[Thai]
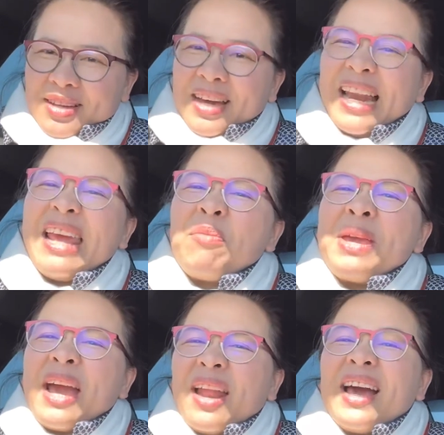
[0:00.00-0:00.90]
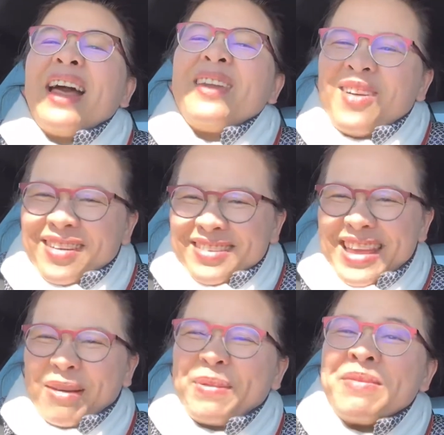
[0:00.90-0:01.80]
ก็เรียกเมียก็แล้วกันเนาะอ
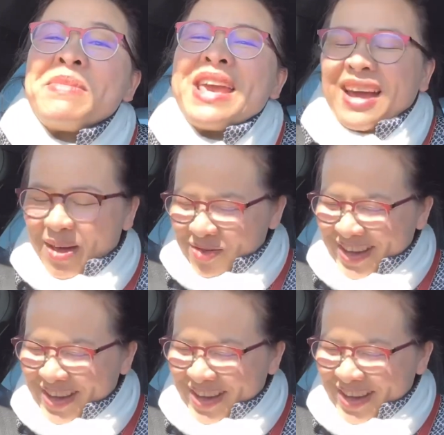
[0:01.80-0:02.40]
ยากเป็นเมียเขา